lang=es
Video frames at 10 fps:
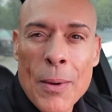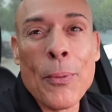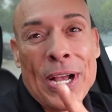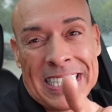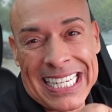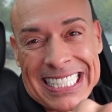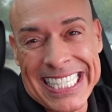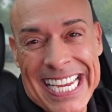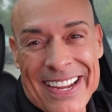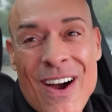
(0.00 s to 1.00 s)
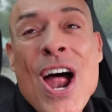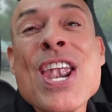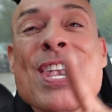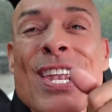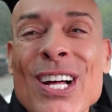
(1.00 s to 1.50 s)
Pues sencillo,
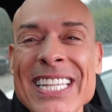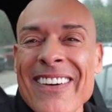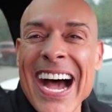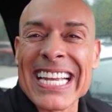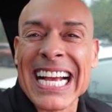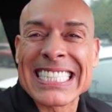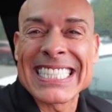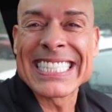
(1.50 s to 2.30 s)
no te vayas.